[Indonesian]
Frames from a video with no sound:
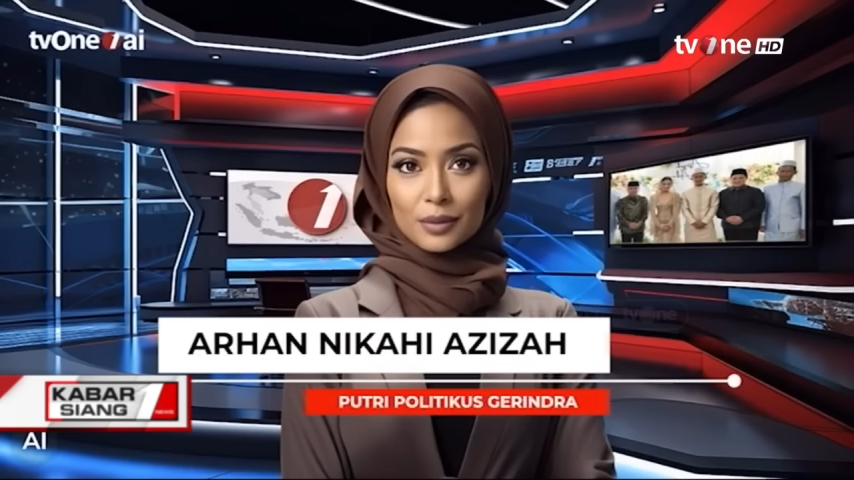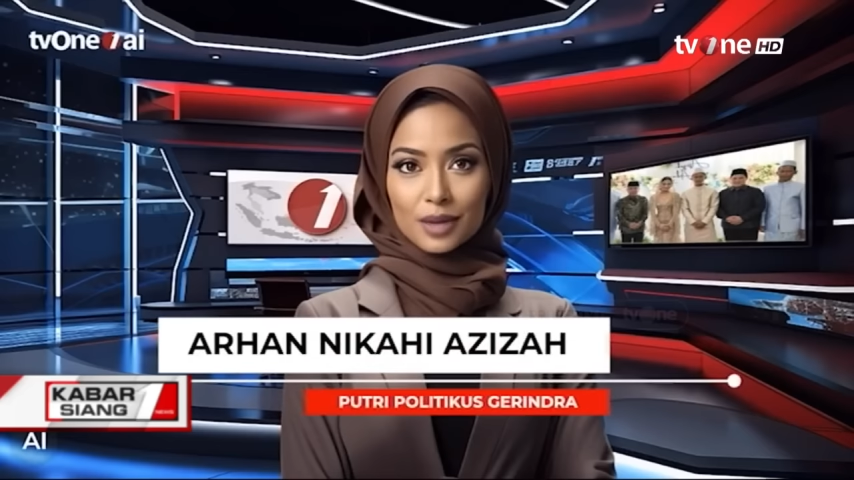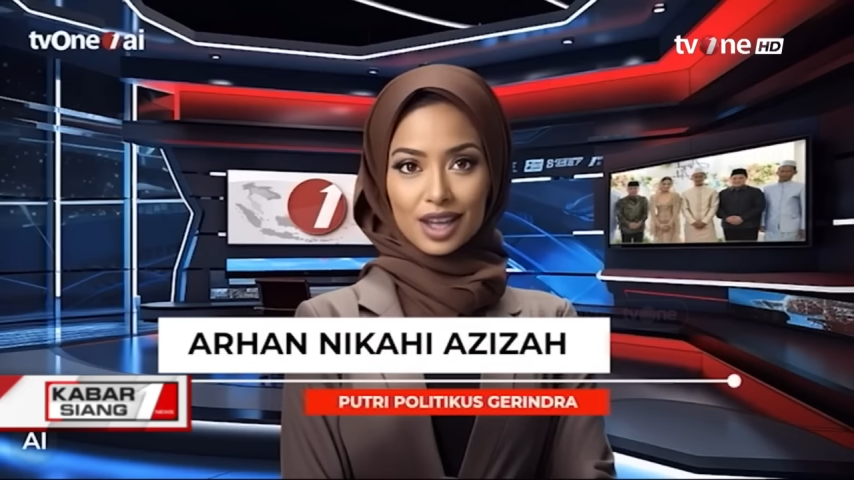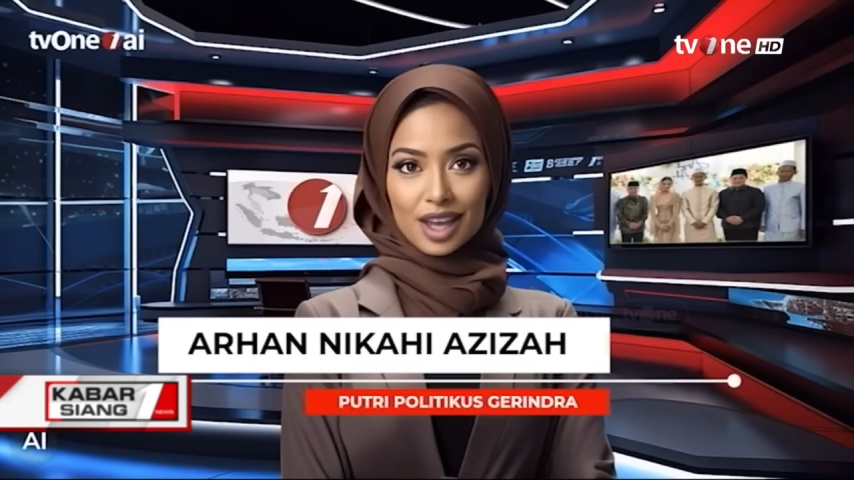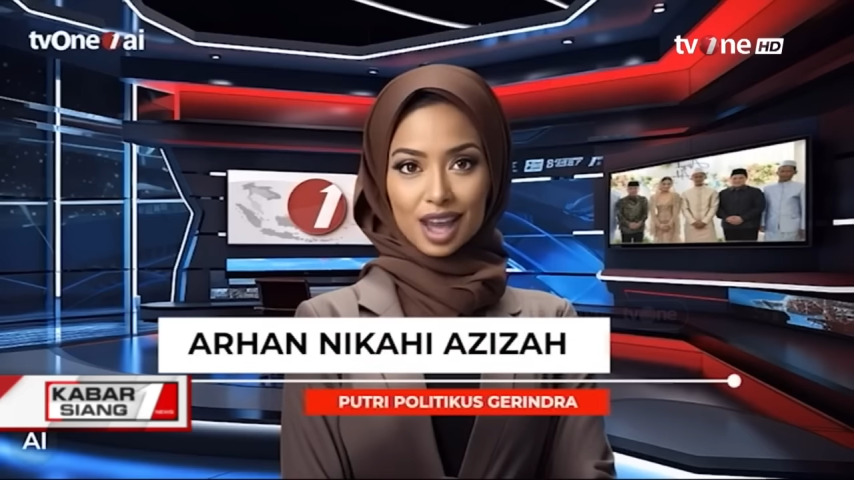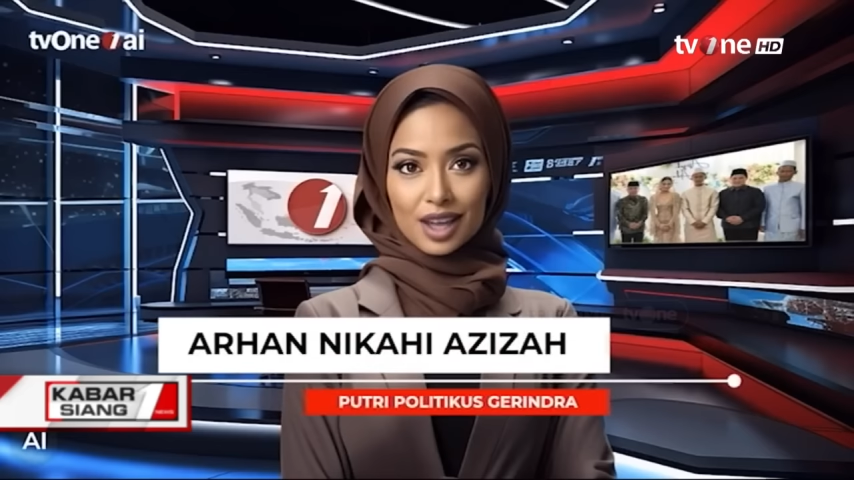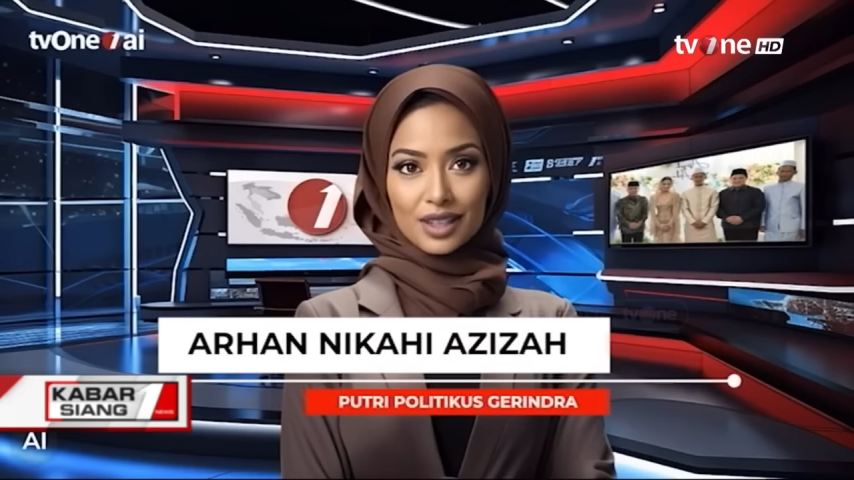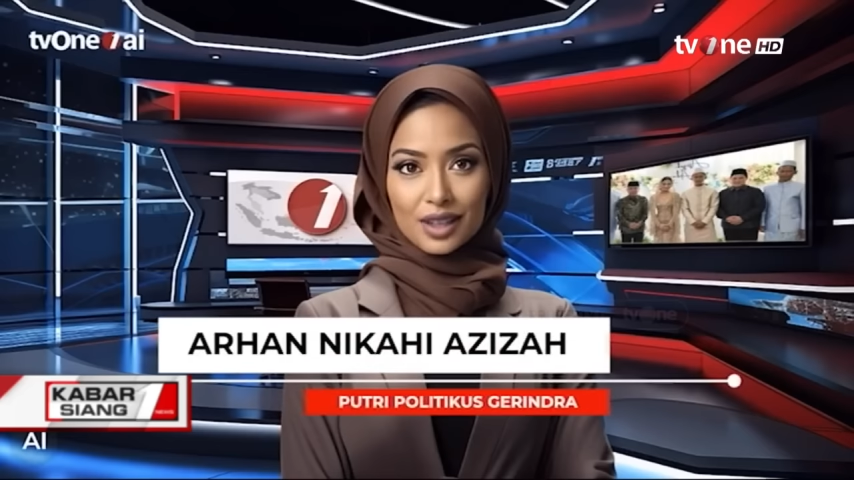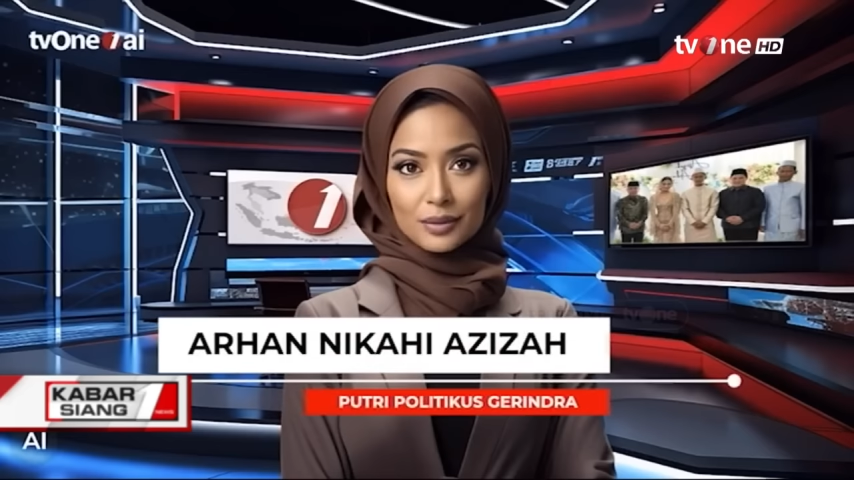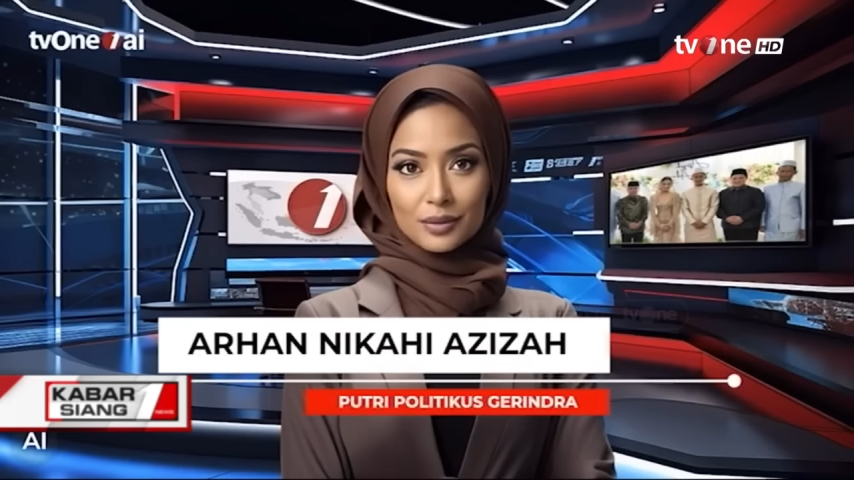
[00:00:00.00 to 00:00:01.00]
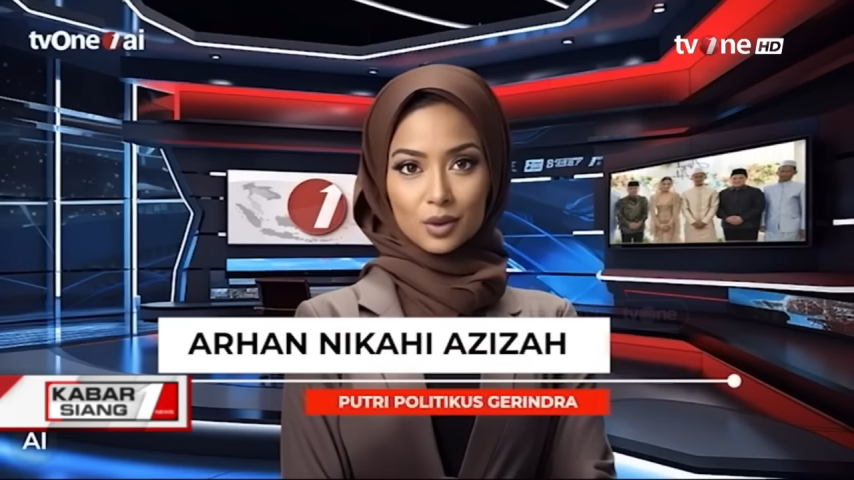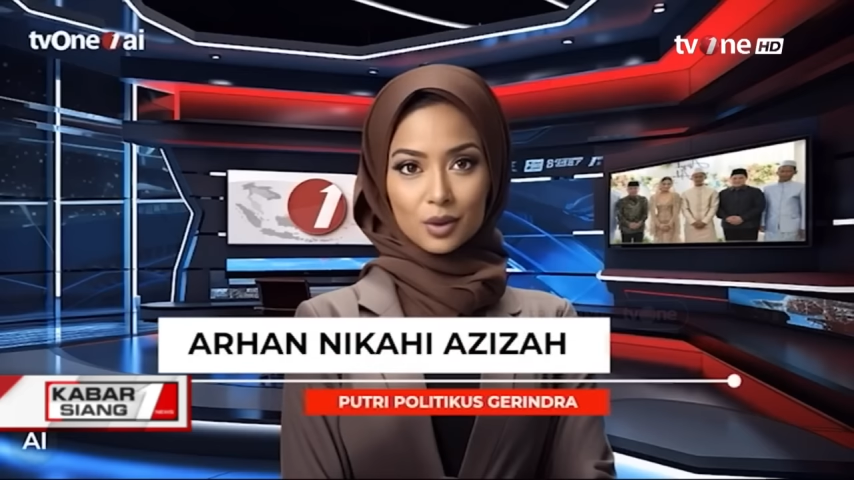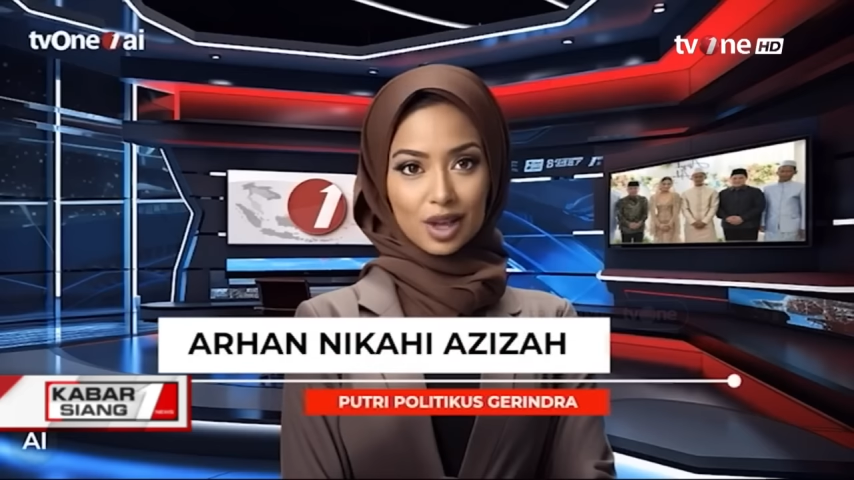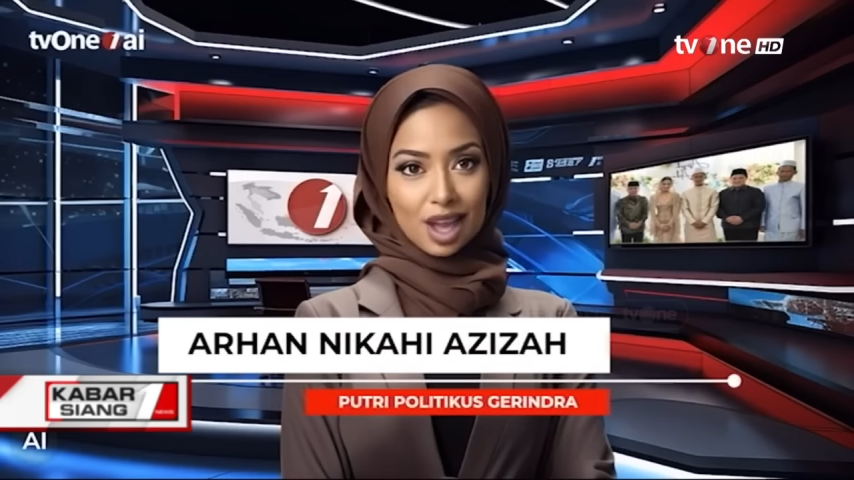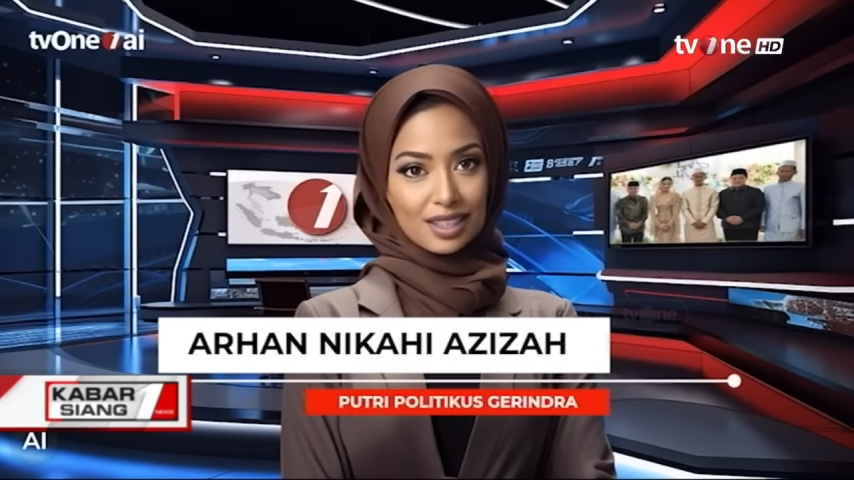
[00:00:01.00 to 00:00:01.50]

menikahi Nurul